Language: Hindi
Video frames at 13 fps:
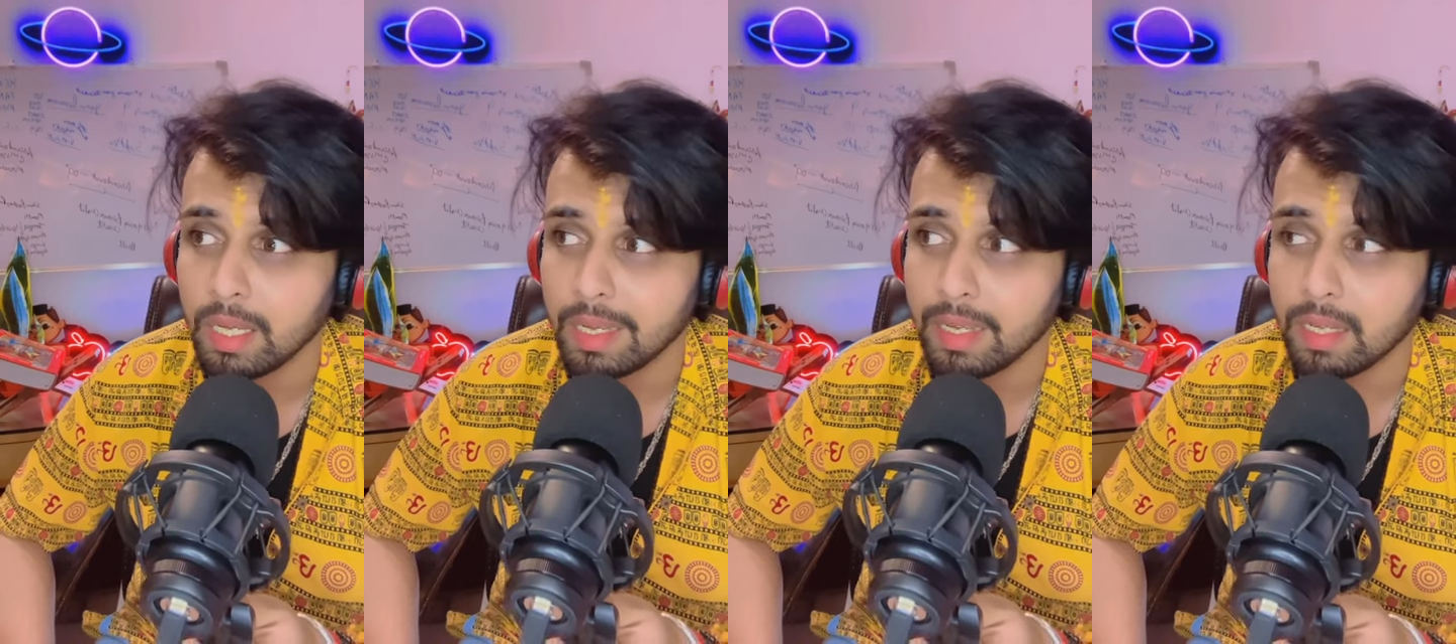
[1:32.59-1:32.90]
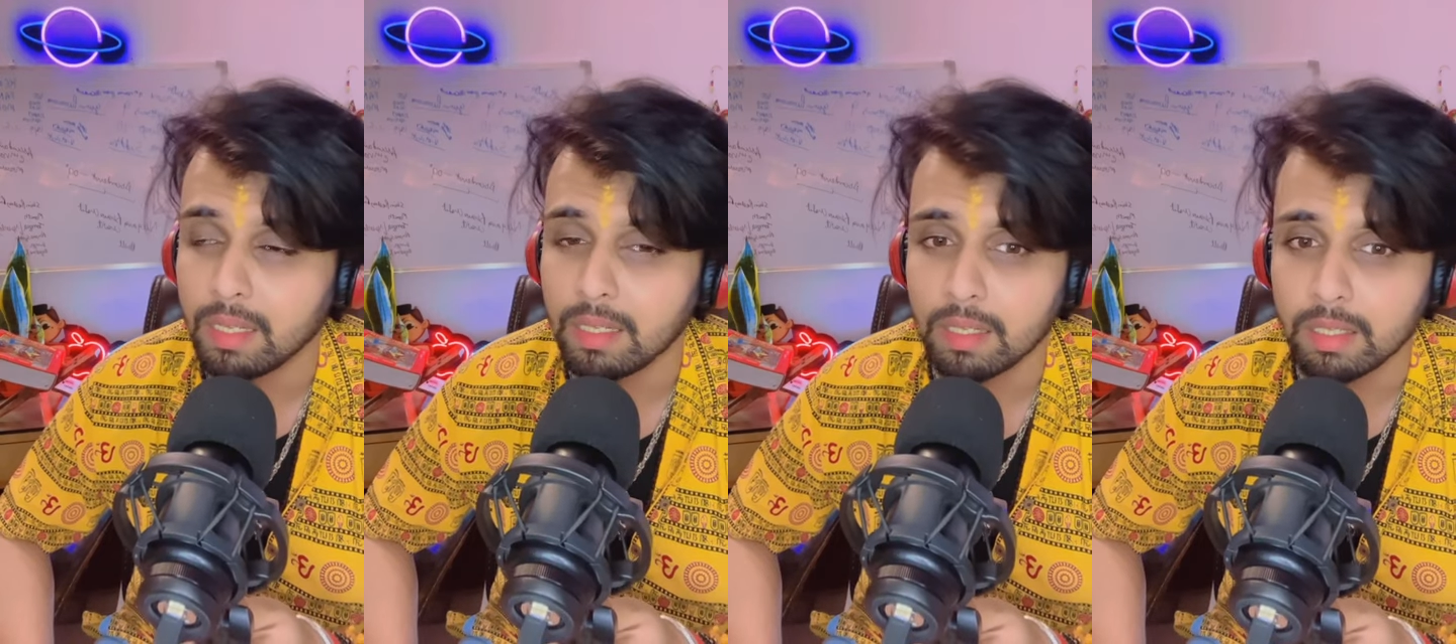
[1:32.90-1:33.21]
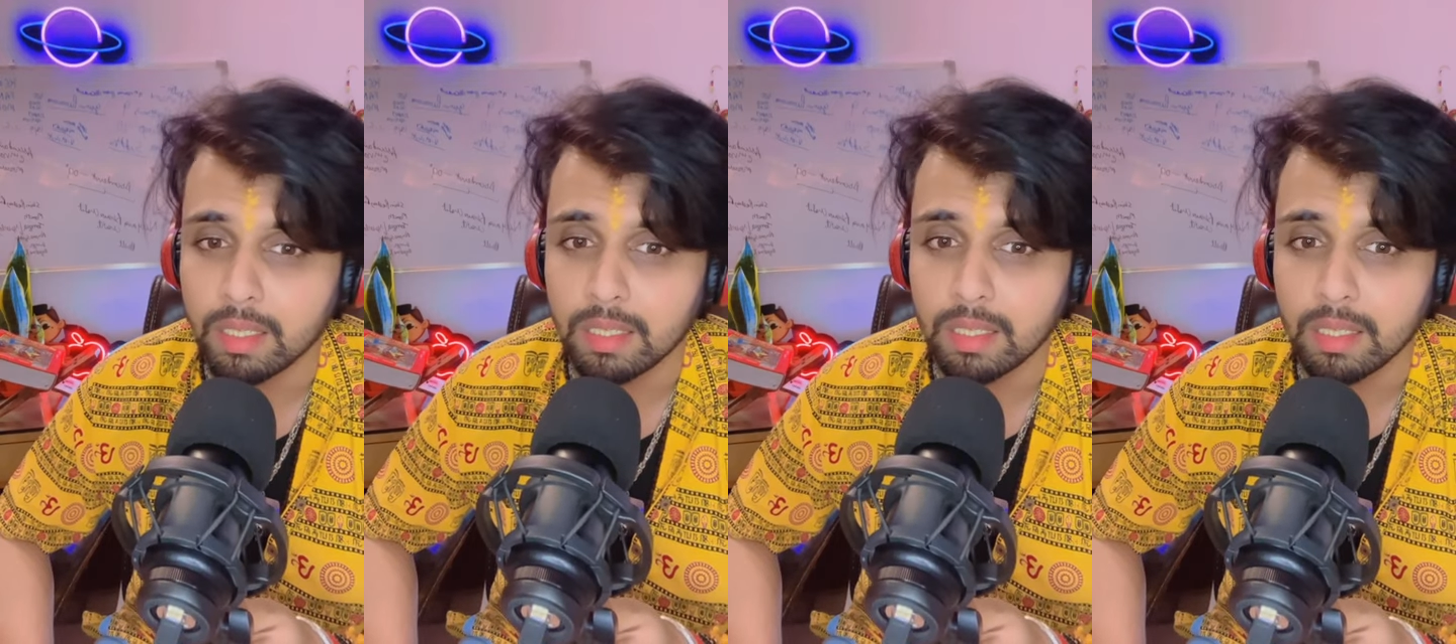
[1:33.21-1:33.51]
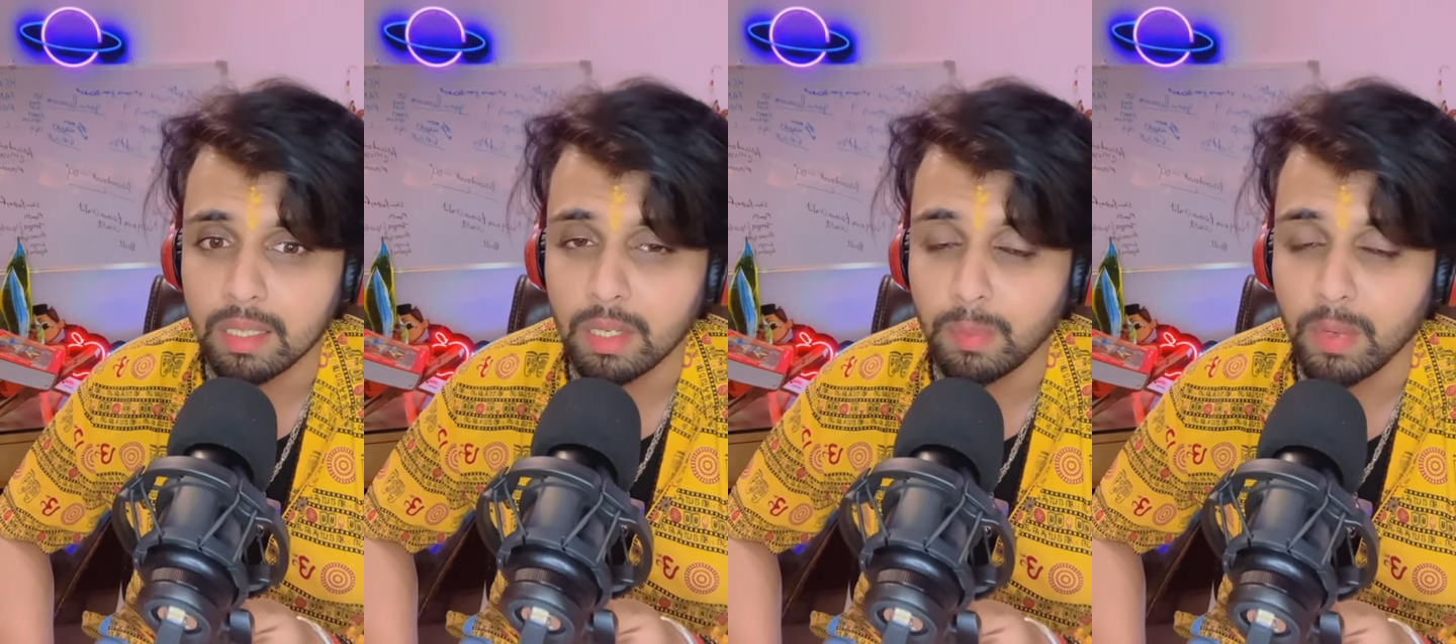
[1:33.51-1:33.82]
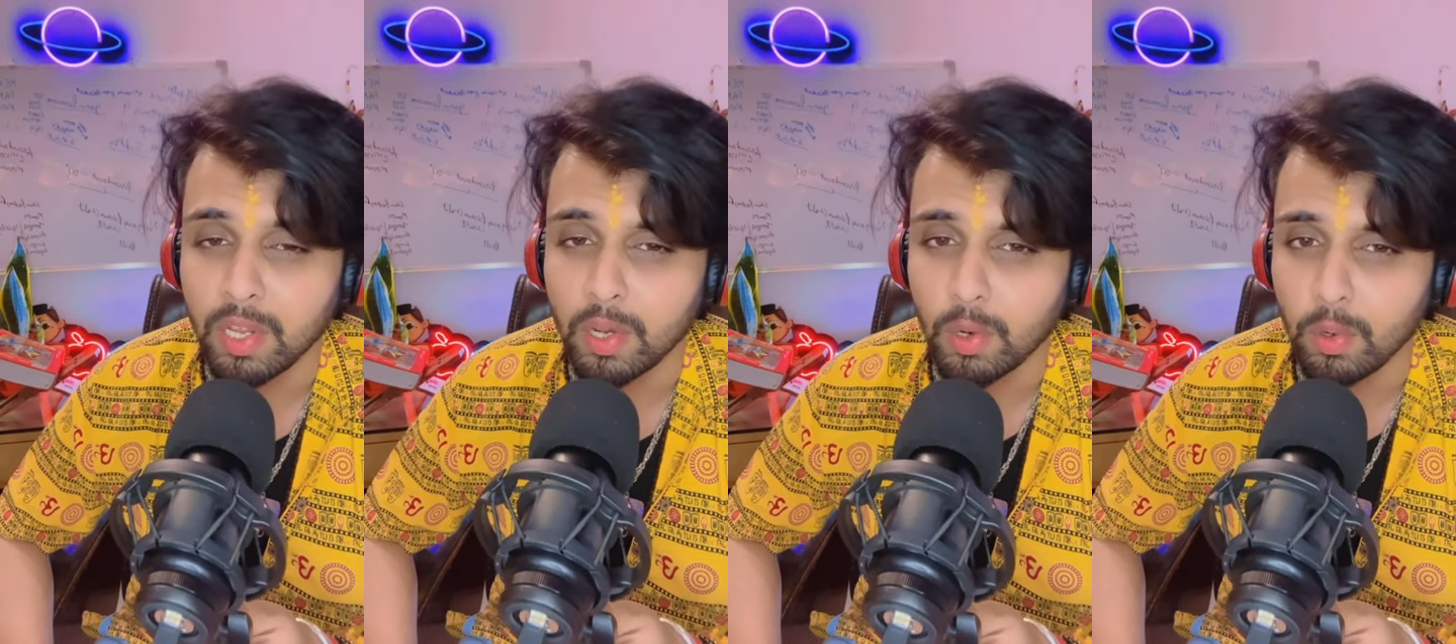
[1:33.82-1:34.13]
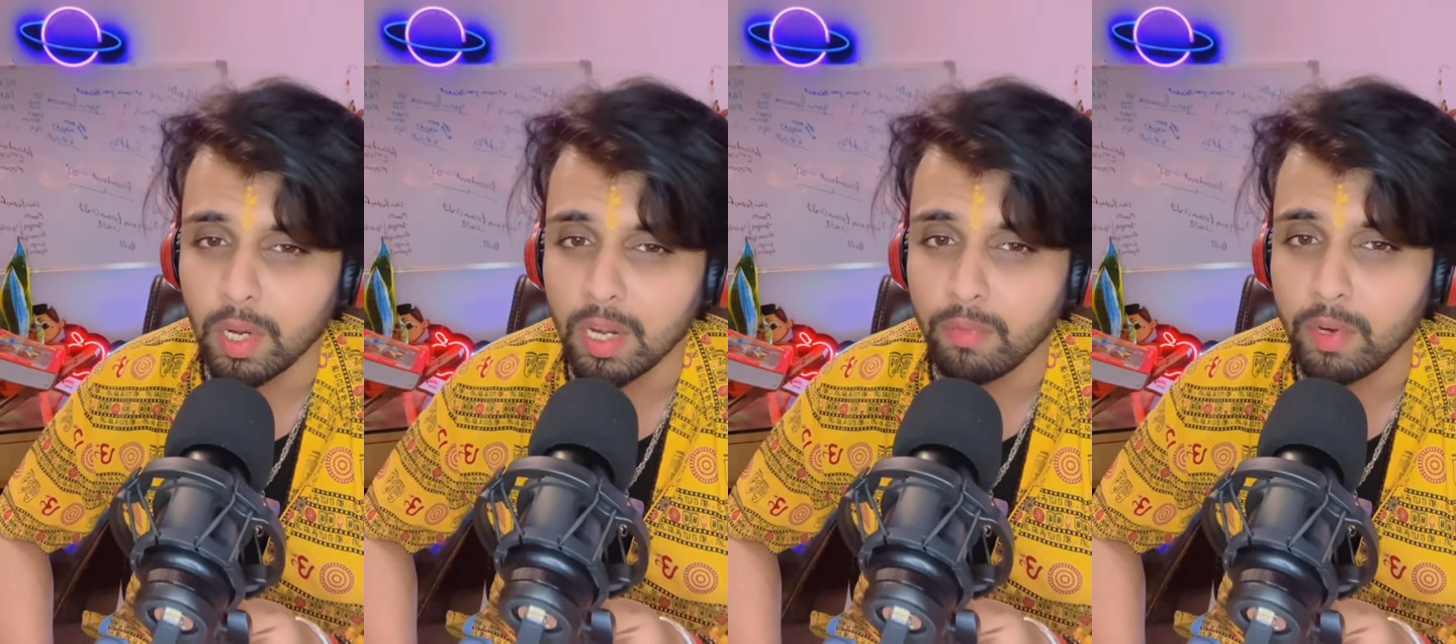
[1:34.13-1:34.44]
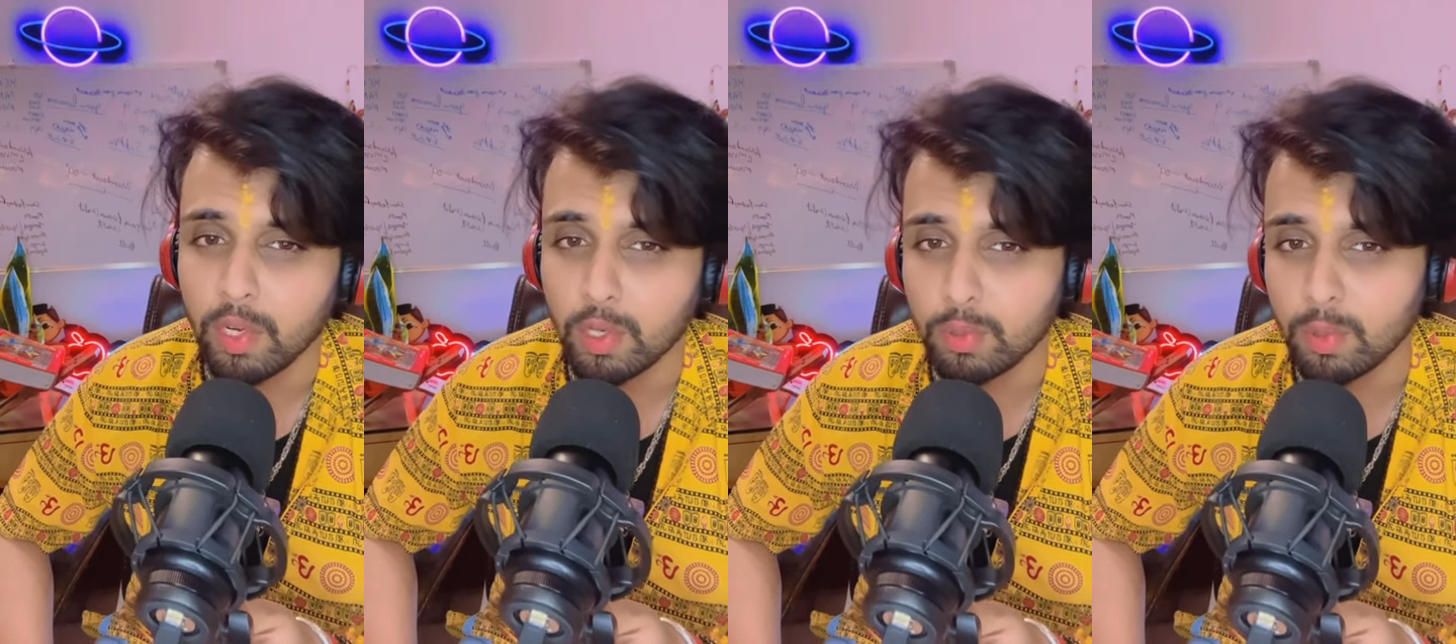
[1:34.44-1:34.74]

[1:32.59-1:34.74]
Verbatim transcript: एंड जैसे कि मैं ऑनलाइन वीडियोज़